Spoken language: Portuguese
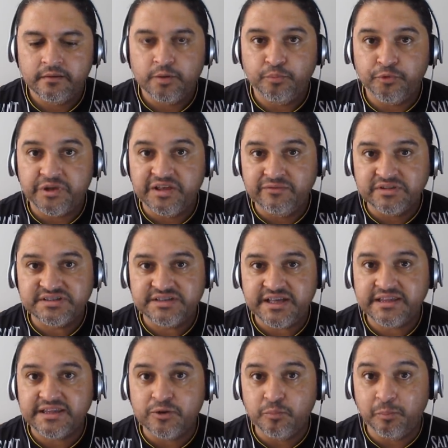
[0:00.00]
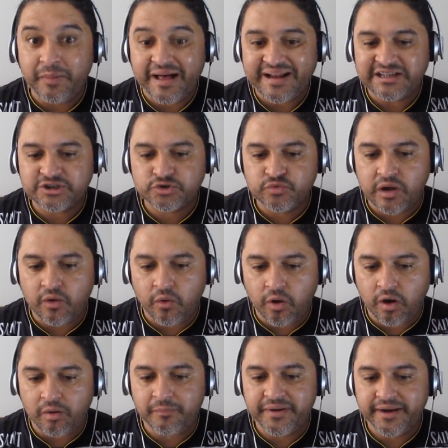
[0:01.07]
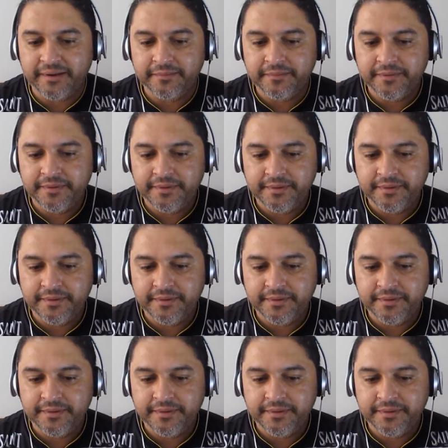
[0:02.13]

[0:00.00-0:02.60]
Por que você então para a sua obra,